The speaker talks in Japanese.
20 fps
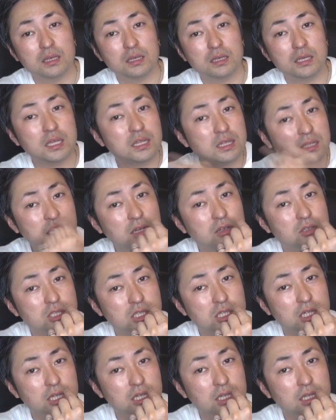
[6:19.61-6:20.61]
切ってる
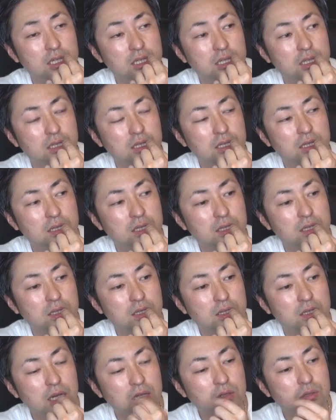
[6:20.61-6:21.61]
し、
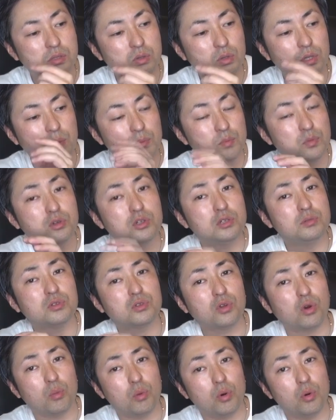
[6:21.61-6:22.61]
あとすごい多分むくむ
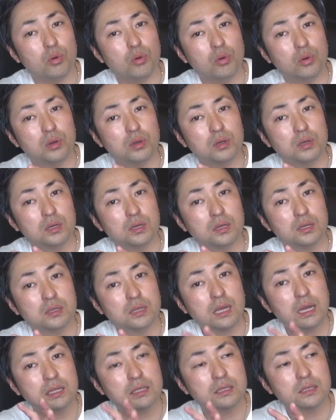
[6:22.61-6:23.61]
と思う、
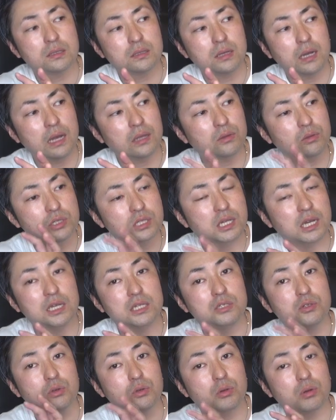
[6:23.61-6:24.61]
何半年間
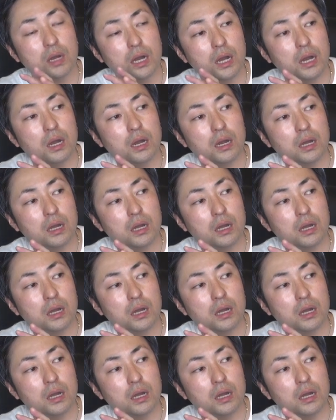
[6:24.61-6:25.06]
以上とか。